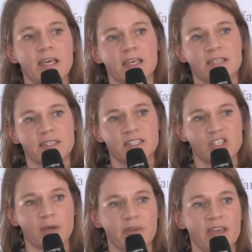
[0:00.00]
Si
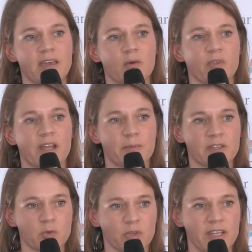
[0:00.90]
jamais on a
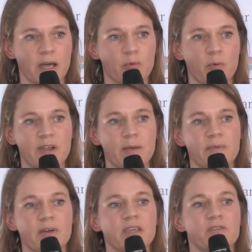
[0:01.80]
l'impression qu'il y a un
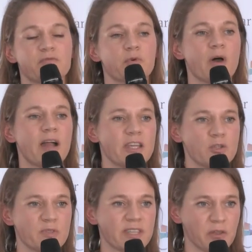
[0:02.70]
problème, il faut
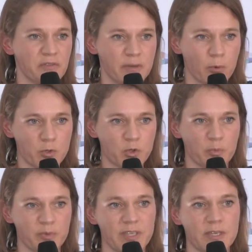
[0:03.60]
aller jusqu'à une
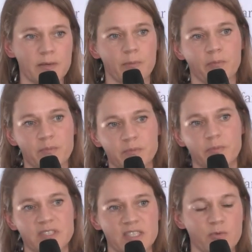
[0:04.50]
fibroscopie
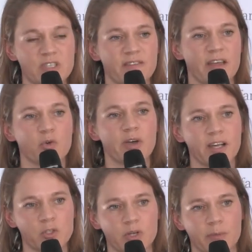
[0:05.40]
si vous avez un
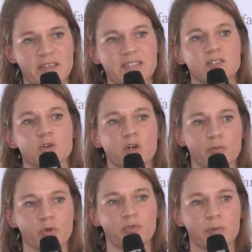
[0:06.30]
ORL sous la main, c'est encore
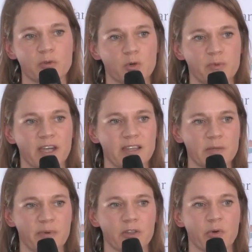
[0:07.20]
mieux, une fibroscopie
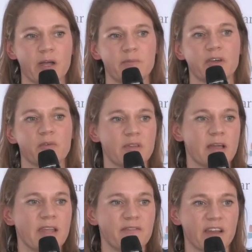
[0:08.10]
réalisée par un ORL, mais
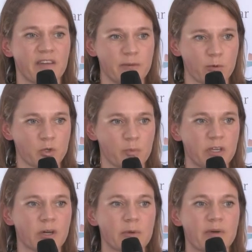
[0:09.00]
allez faire la
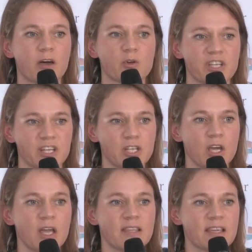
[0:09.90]
fibroscopie quand même à la recherche
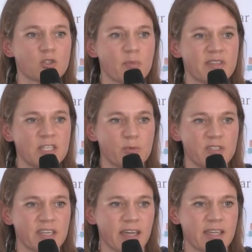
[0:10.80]
d'un traumatisme
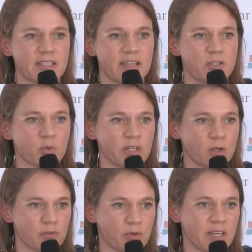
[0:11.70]
direct, lésion des
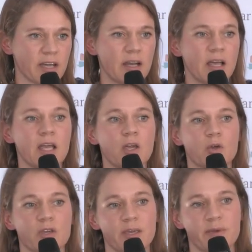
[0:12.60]
cordes vocales
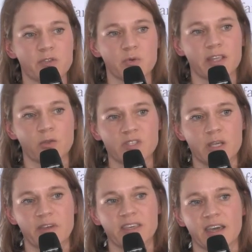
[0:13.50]
et bien sûr d'un
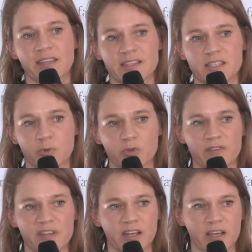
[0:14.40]
œdème avec un rétrécissement de
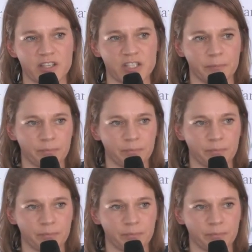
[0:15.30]
la filière laryngée.